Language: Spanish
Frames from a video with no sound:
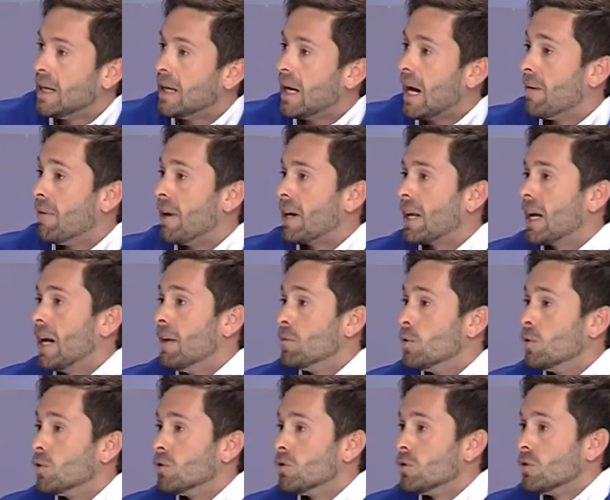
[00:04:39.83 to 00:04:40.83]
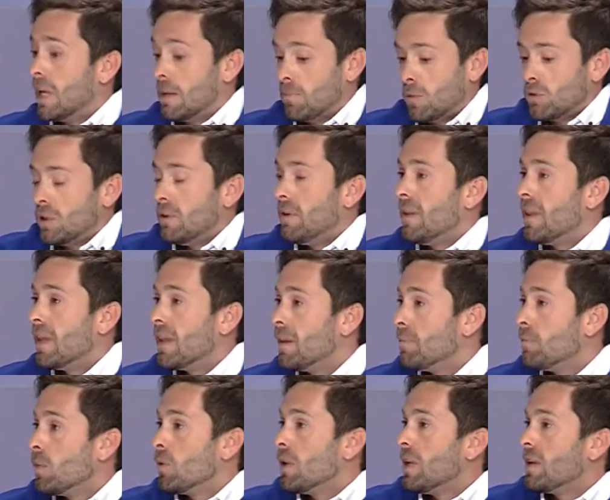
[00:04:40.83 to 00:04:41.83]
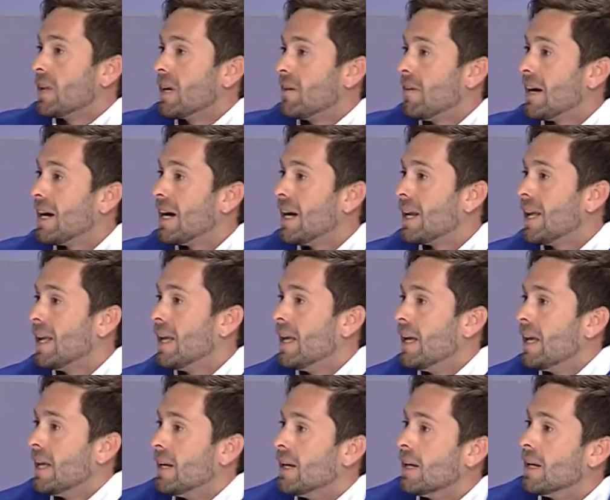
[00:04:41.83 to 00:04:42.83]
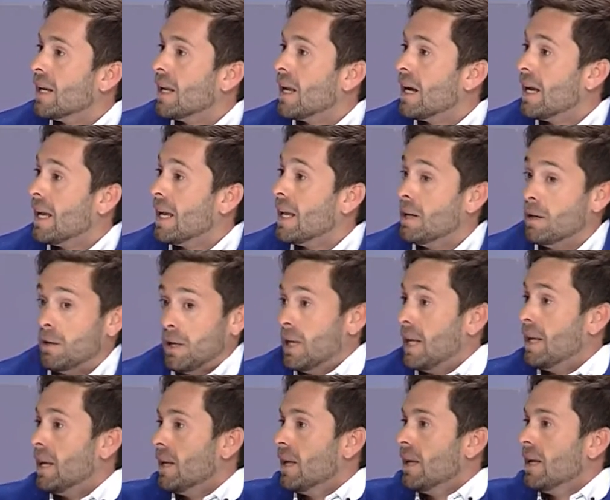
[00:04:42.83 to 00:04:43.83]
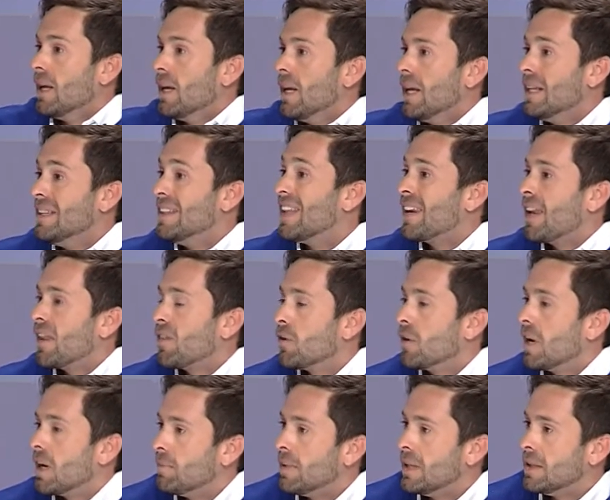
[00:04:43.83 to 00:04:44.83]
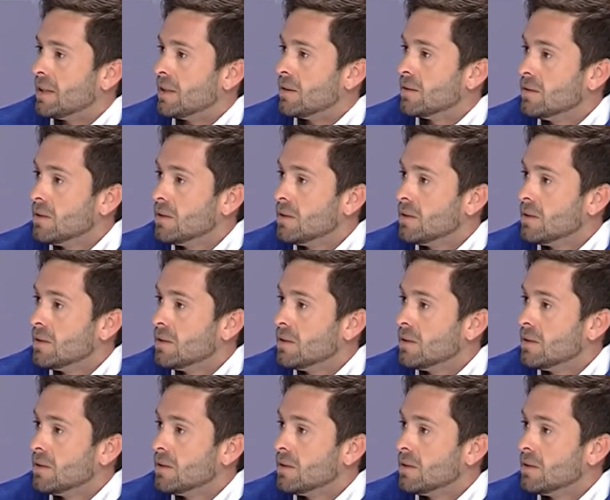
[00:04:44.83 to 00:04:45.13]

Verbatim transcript: abarcamos la posibilidad de poder trabajar eh, internacionalmente.